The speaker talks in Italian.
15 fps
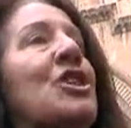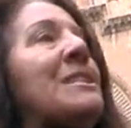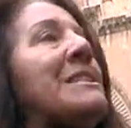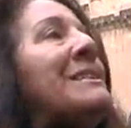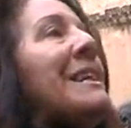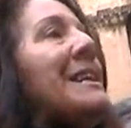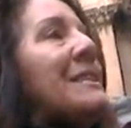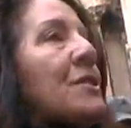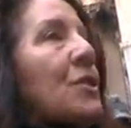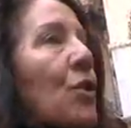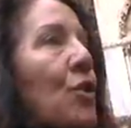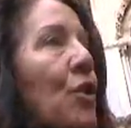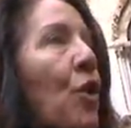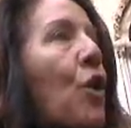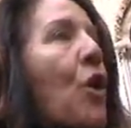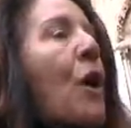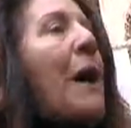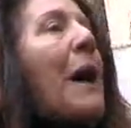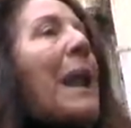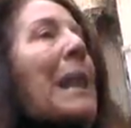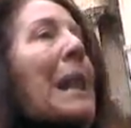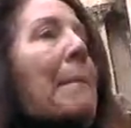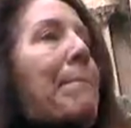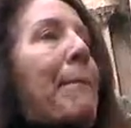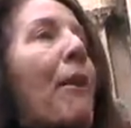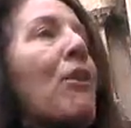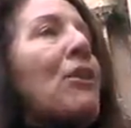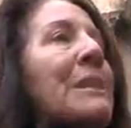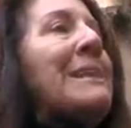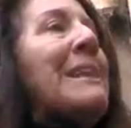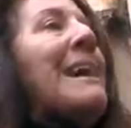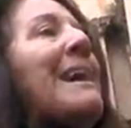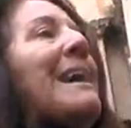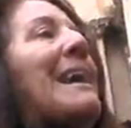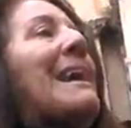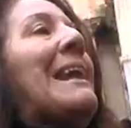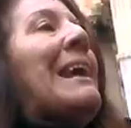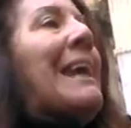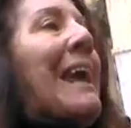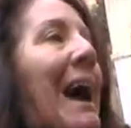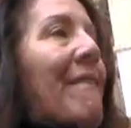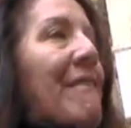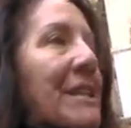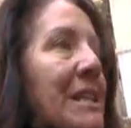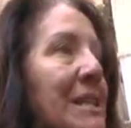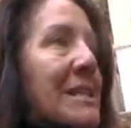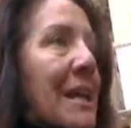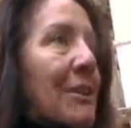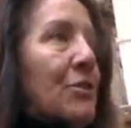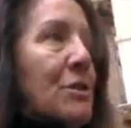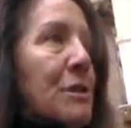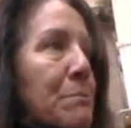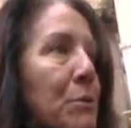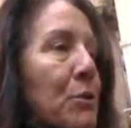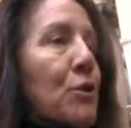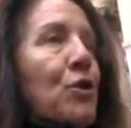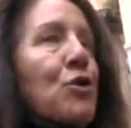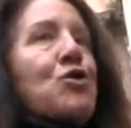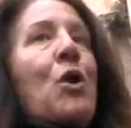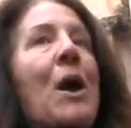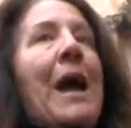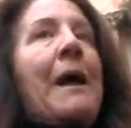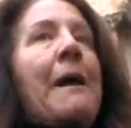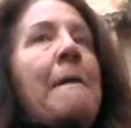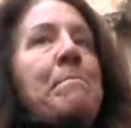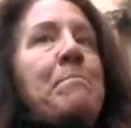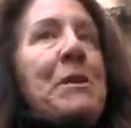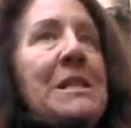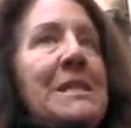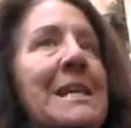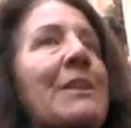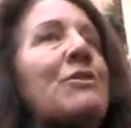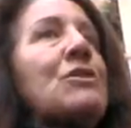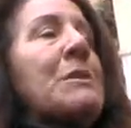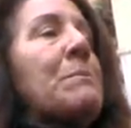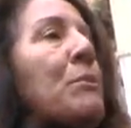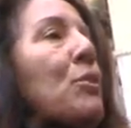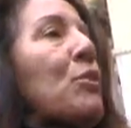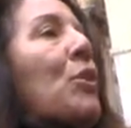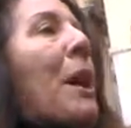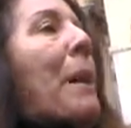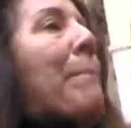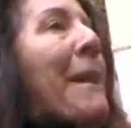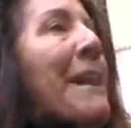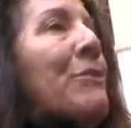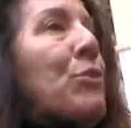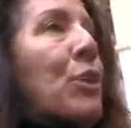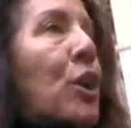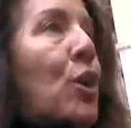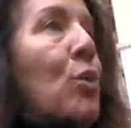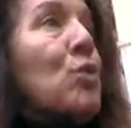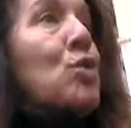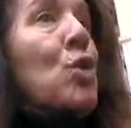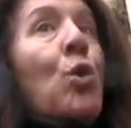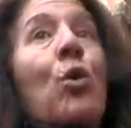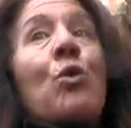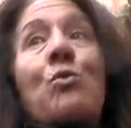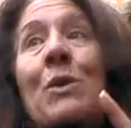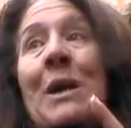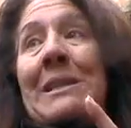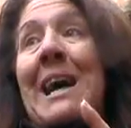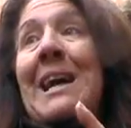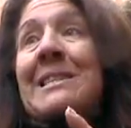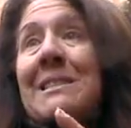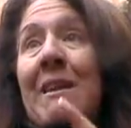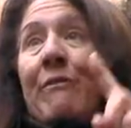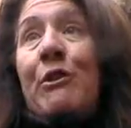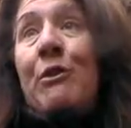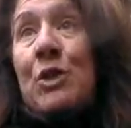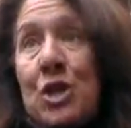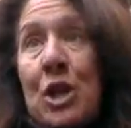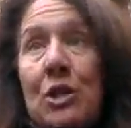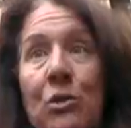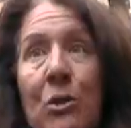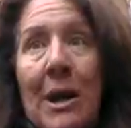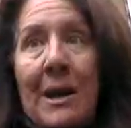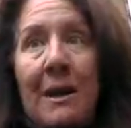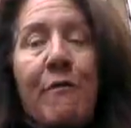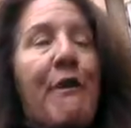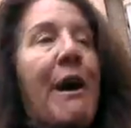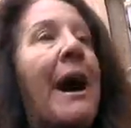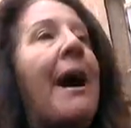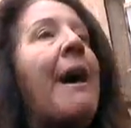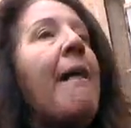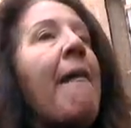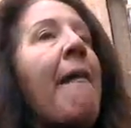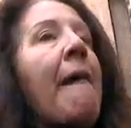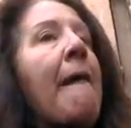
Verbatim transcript: gestiscono la porta e la chiave del Santo Sepolcro, mm. cioè il Santo Sepolcro è aperto e chiuso con una tassa fino a 100 anni fa,